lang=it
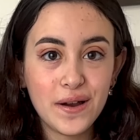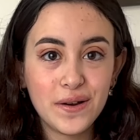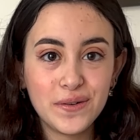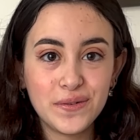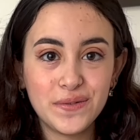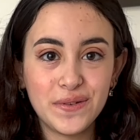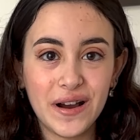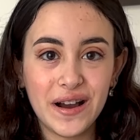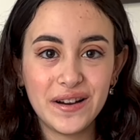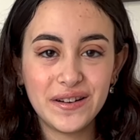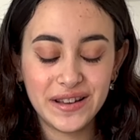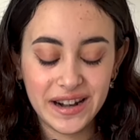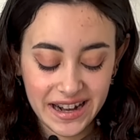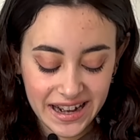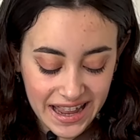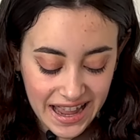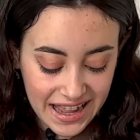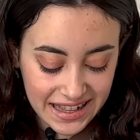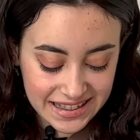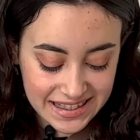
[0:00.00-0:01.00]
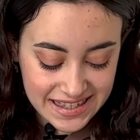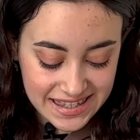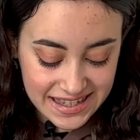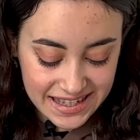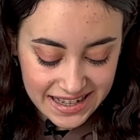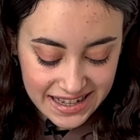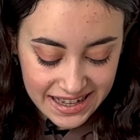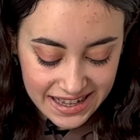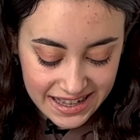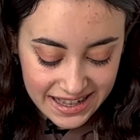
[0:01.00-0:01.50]
Wow
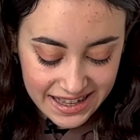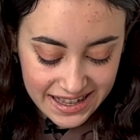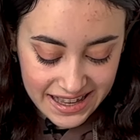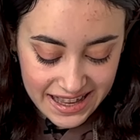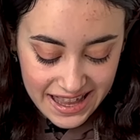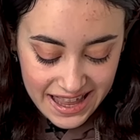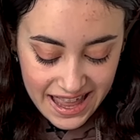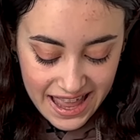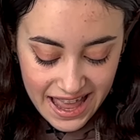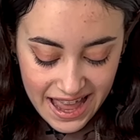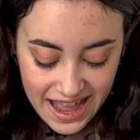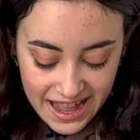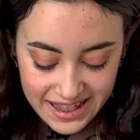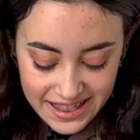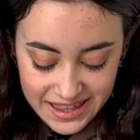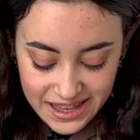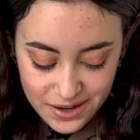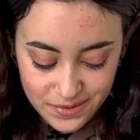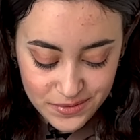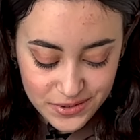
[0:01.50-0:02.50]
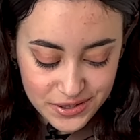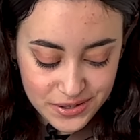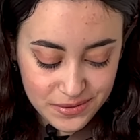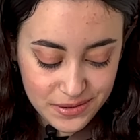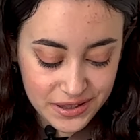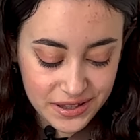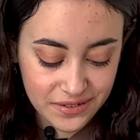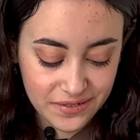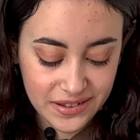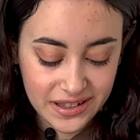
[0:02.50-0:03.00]
ragazzi, Andiamo
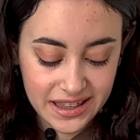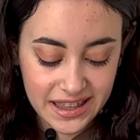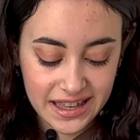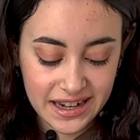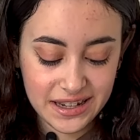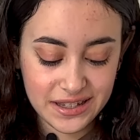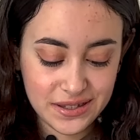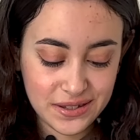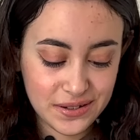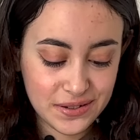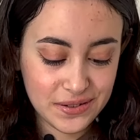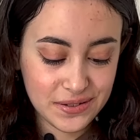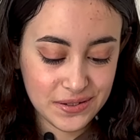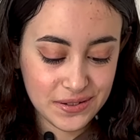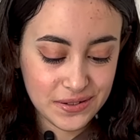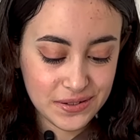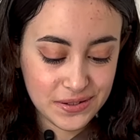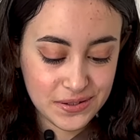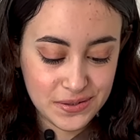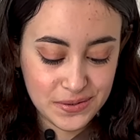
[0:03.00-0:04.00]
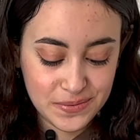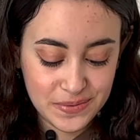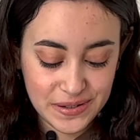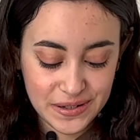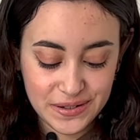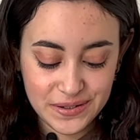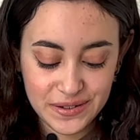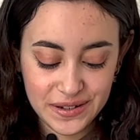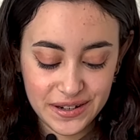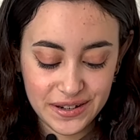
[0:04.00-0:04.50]
subito a vedere, sono super
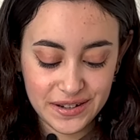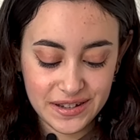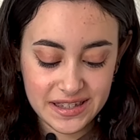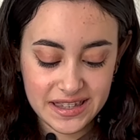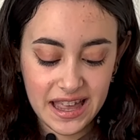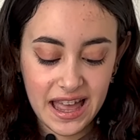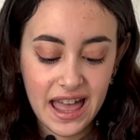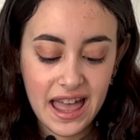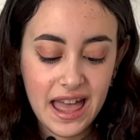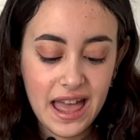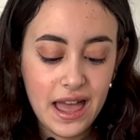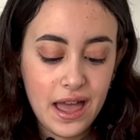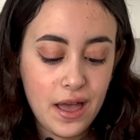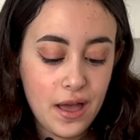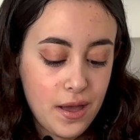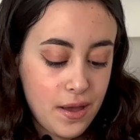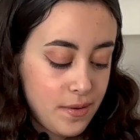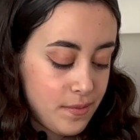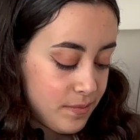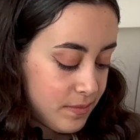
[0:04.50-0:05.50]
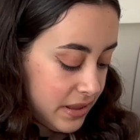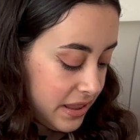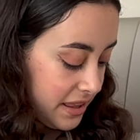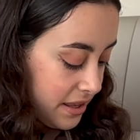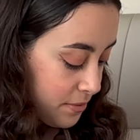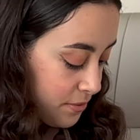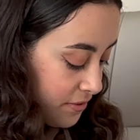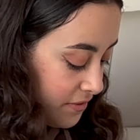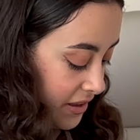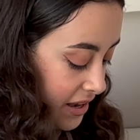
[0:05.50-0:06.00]
curiosa.
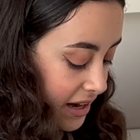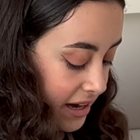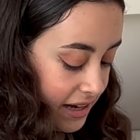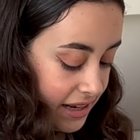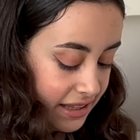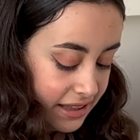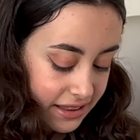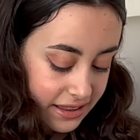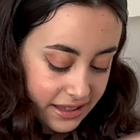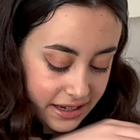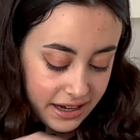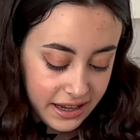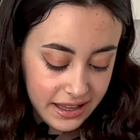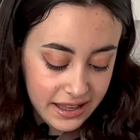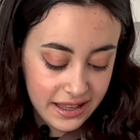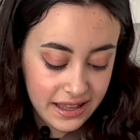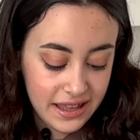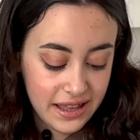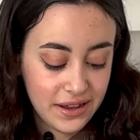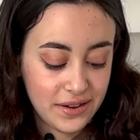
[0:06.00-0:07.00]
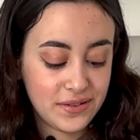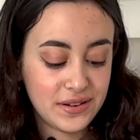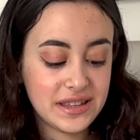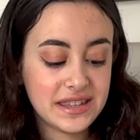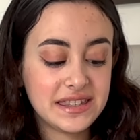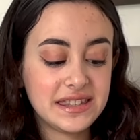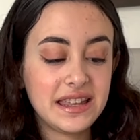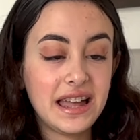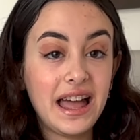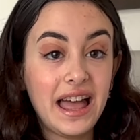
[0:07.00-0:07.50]
Mettiamo via la lettera.
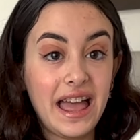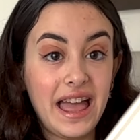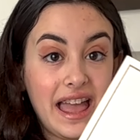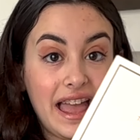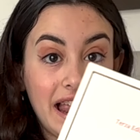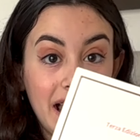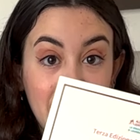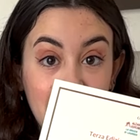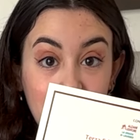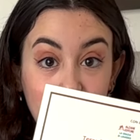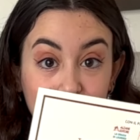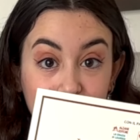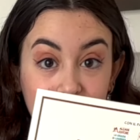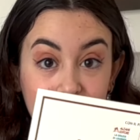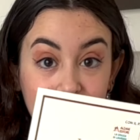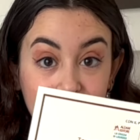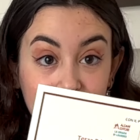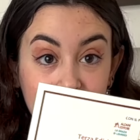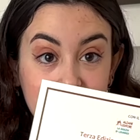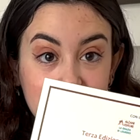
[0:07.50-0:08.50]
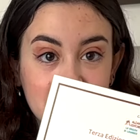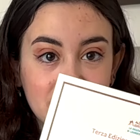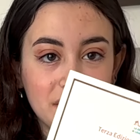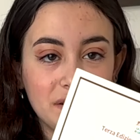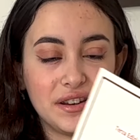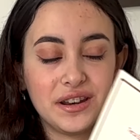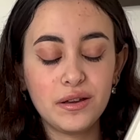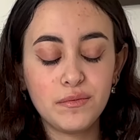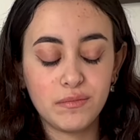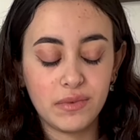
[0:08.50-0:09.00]
Questa è la
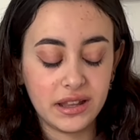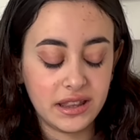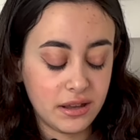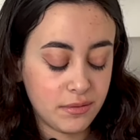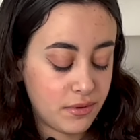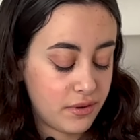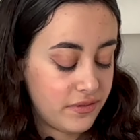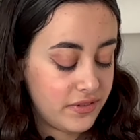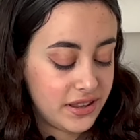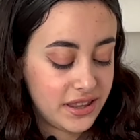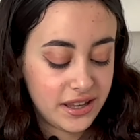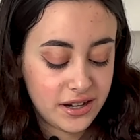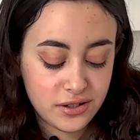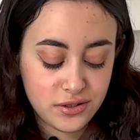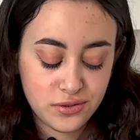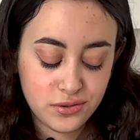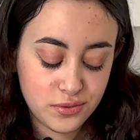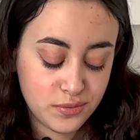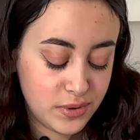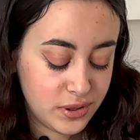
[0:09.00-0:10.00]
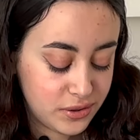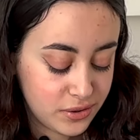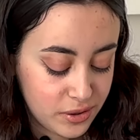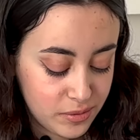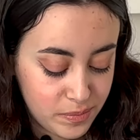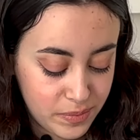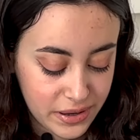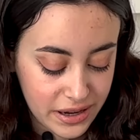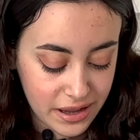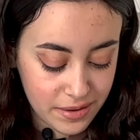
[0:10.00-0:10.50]
motivazione, ma andiamo a vedere subito il
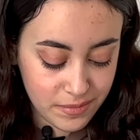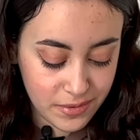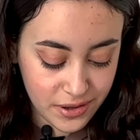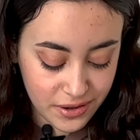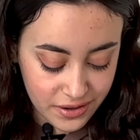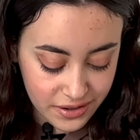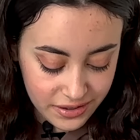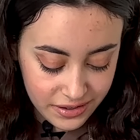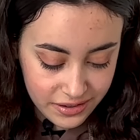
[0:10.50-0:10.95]
premio.